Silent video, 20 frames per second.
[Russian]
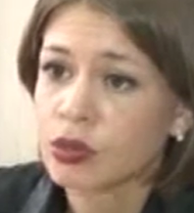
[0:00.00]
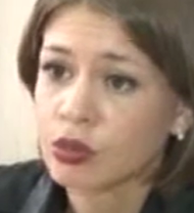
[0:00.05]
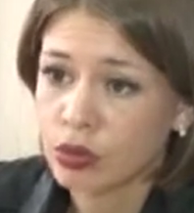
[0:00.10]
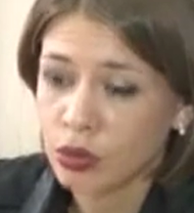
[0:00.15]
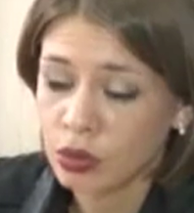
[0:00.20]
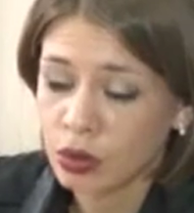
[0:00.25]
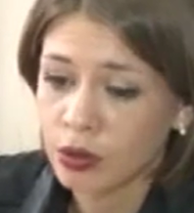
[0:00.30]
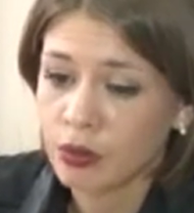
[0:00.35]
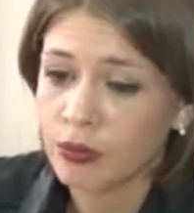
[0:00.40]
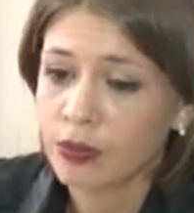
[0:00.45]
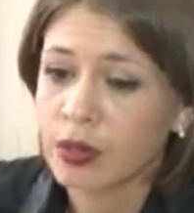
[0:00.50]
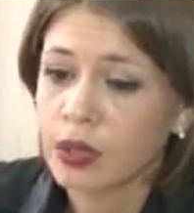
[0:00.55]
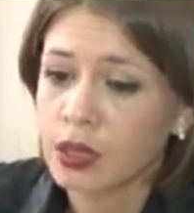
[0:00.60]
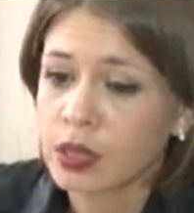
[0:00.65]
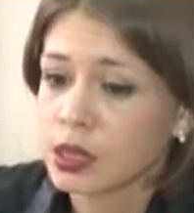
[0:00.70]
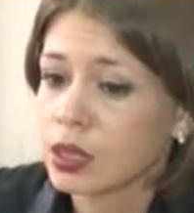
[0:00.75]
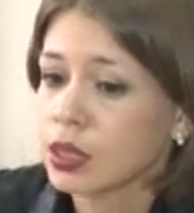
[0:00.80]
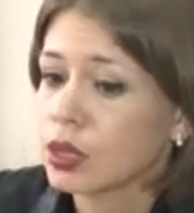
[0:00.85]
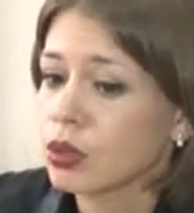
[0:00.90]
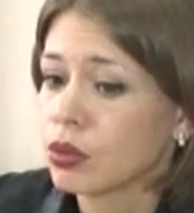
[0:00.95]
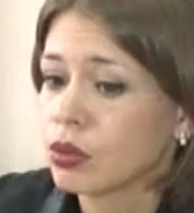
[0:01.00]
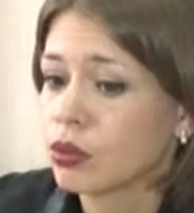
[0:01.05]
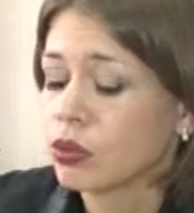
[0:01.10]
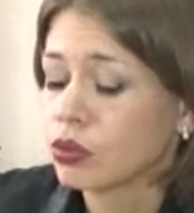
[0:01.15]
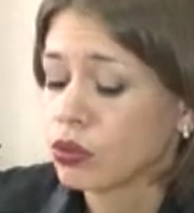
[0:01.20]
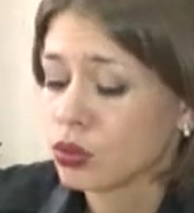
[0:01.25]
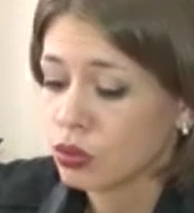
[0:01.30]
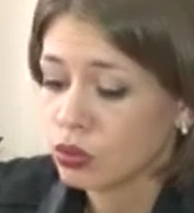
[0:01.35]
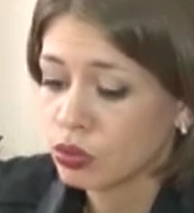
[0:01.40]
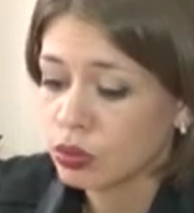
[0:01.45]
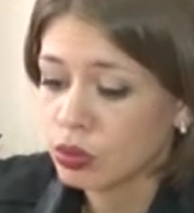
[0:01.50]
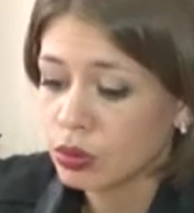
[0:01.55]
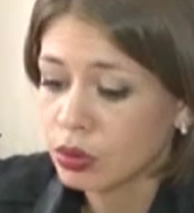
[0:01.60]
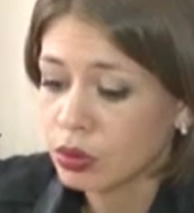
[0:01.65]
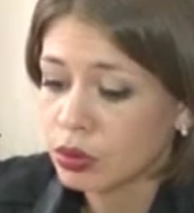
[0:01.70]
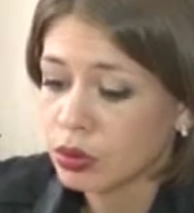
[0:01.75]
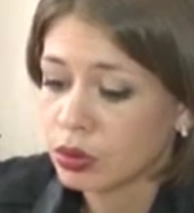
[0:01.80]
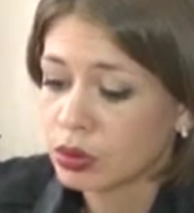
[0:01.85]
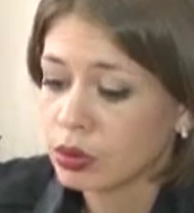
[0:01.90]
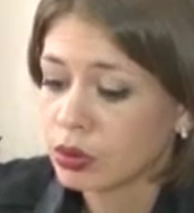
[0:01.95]
сроков оказания услуг,
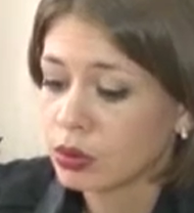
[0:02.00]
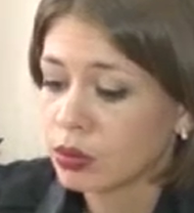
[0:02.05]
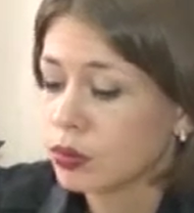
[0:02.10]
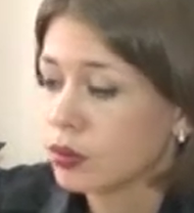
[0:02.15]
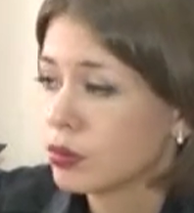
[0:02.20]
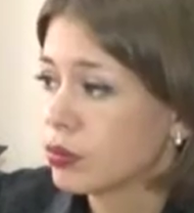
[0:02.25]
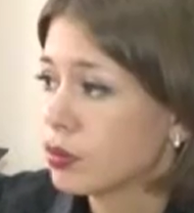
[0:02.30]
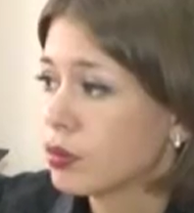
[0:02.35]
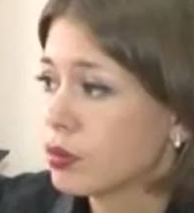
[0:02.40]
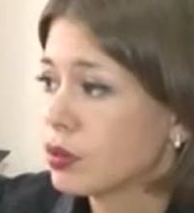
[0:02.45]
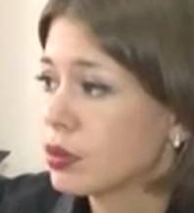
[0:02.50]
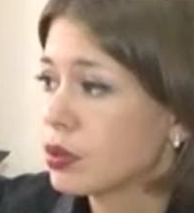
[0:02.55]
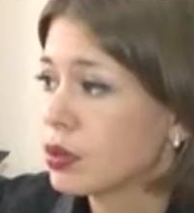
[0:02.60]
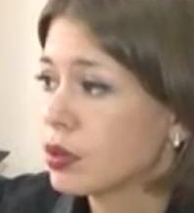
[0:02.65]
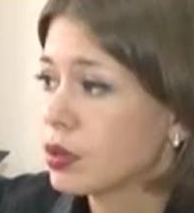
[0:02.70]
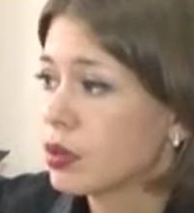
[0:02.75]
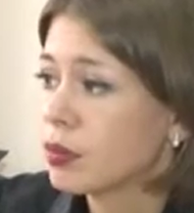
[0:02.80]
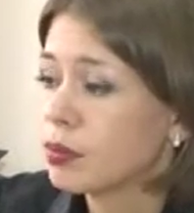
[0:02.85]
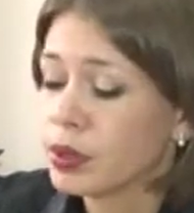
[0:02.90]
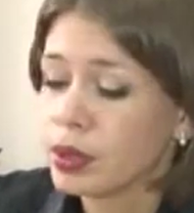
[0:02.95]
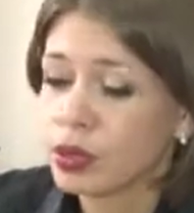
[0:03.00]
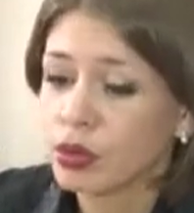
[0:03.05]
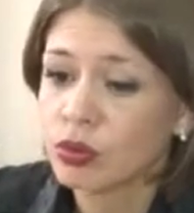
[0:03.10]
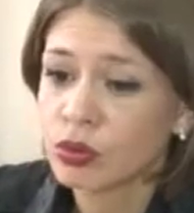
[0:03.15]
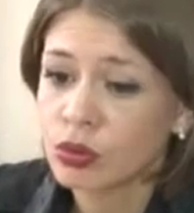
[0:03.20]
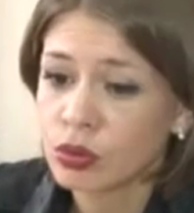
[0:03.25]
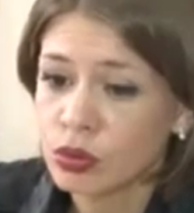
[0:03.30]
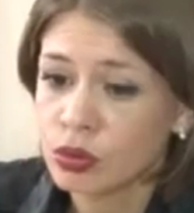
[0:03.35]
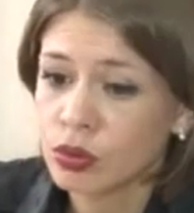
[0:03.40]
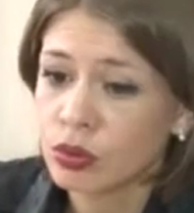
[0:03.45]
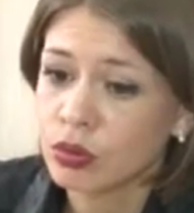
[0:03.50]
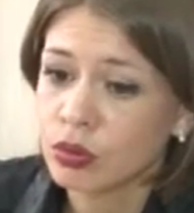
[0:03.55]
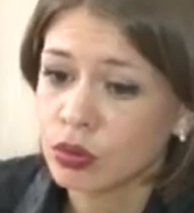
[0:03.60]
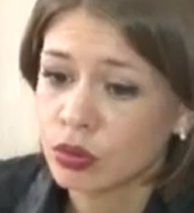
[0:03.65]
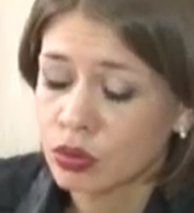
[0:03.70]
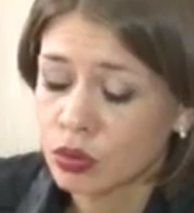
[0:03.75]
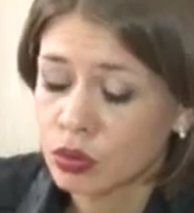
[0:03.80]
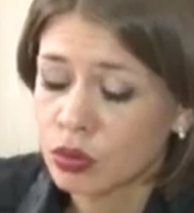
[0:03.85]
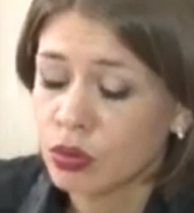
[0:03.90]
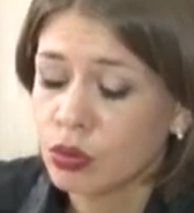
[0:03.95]
э, за перенос
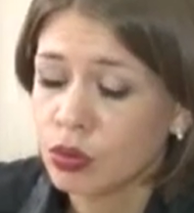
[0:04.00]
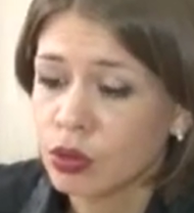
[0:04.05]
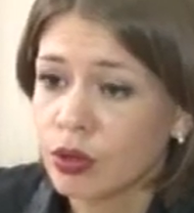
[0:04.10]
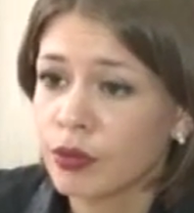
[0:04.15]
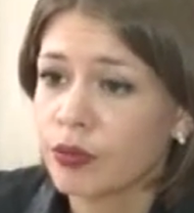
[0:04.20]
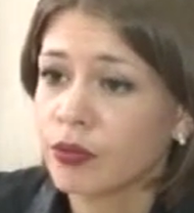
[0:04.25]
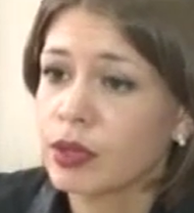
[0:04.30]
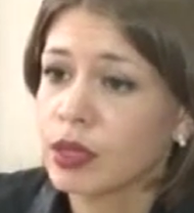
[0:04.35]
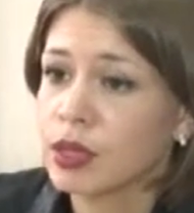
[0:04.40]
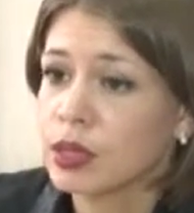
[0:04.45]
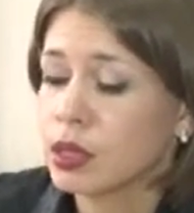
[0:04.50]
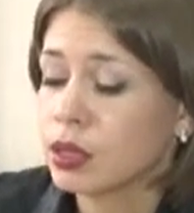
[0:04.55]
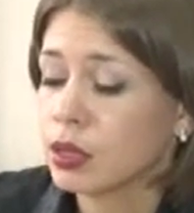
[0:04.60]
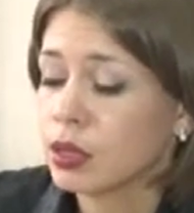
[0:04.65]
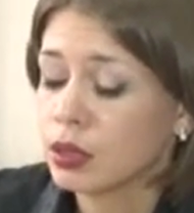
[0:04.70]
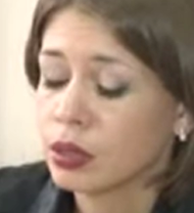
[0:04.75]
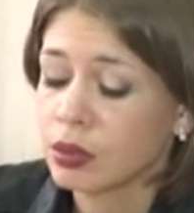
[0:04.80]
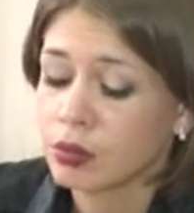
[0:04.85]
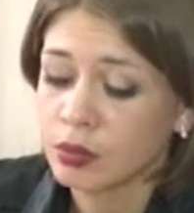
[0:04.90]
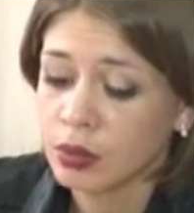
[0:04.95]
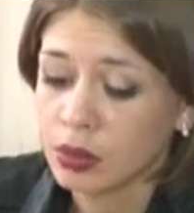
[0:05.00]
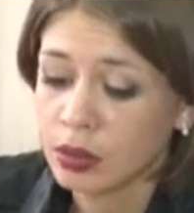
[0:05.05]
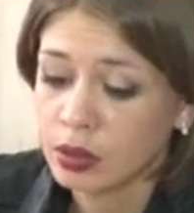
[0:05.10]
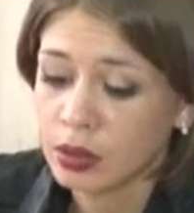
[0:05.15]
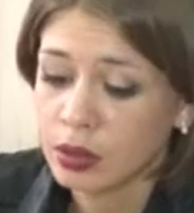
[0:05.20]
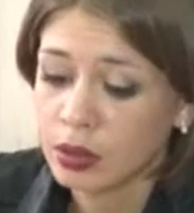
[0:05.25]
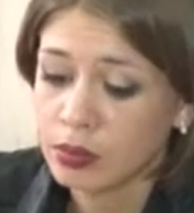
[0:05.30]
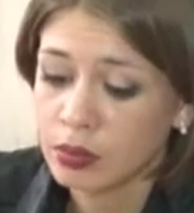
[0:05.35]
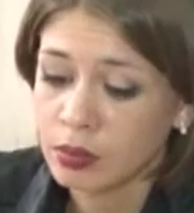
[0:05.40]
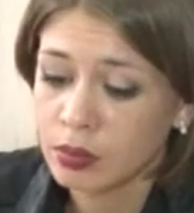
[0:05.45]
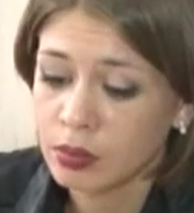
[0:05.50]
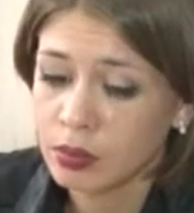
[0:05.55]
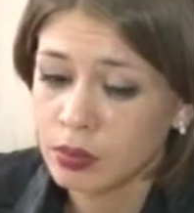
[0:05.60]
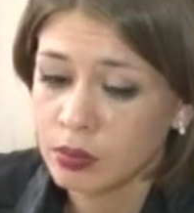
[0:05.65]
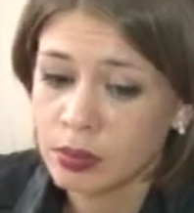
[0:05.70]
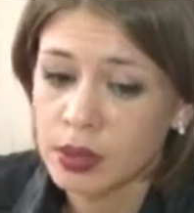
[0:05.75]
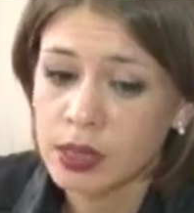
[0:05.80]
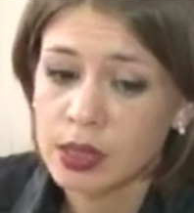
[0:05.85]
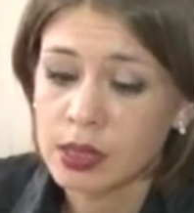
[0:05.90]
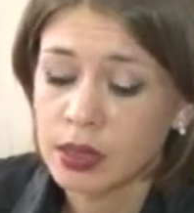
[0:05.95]
сроков, если это было э,
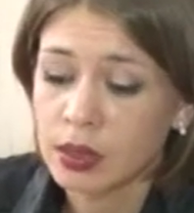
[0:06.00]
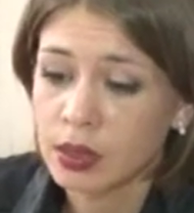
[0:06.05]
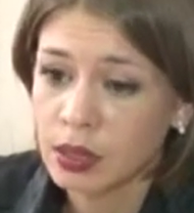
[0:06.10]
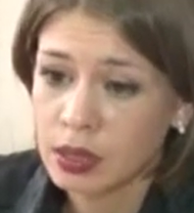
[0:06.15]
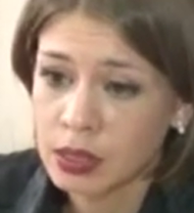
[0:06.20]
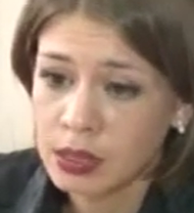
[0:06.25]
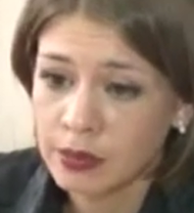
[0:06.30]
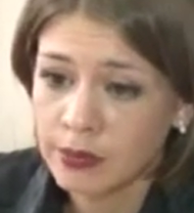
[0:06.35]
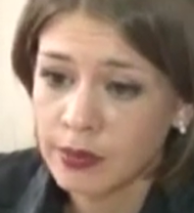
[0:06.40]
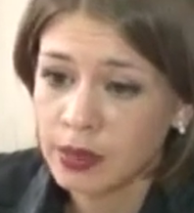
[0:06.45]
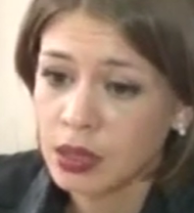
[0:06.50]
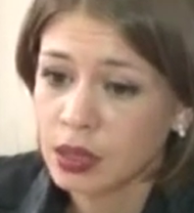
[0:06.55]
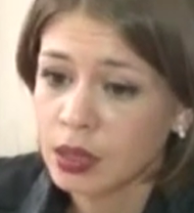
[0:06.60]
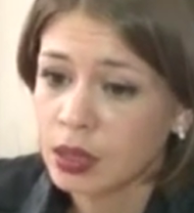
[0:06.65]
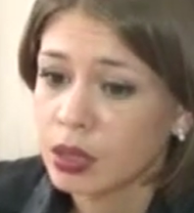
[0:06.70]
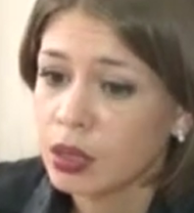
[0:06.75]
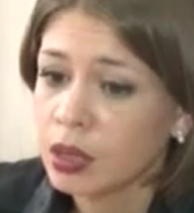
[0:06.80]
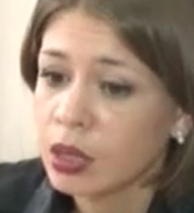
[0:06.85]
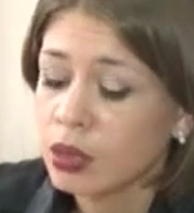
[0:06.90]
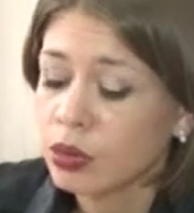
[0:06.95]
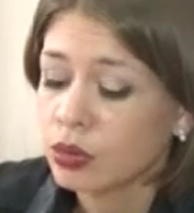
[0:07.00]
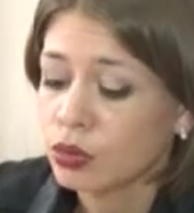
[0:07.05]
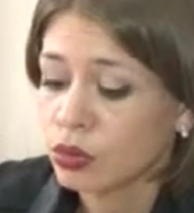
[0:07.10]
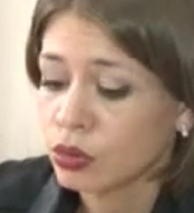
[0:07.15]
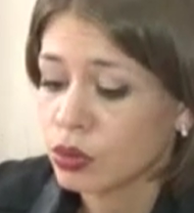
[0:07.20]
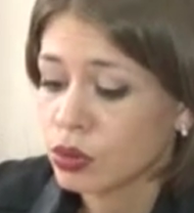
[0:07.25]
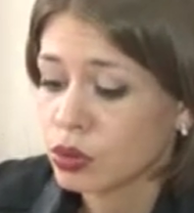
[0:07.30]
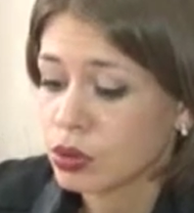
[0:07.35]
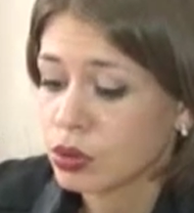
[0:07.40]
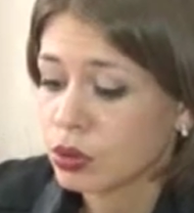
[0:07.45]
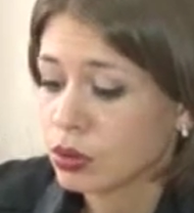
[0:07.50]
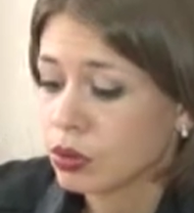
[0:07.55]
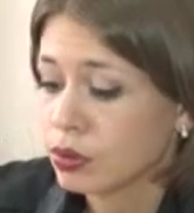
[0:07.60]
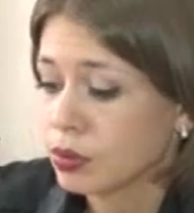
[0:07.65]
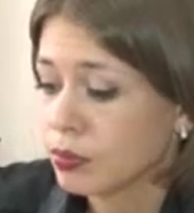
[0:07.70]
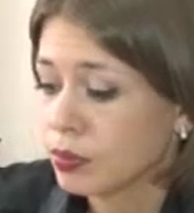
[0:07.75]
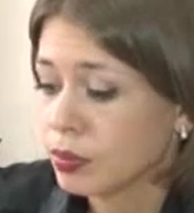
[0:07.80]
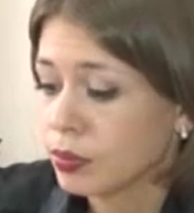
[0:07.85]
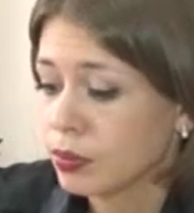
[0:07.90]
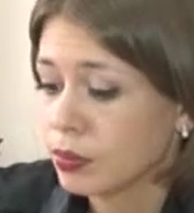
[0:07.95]
без согласования, то есть э,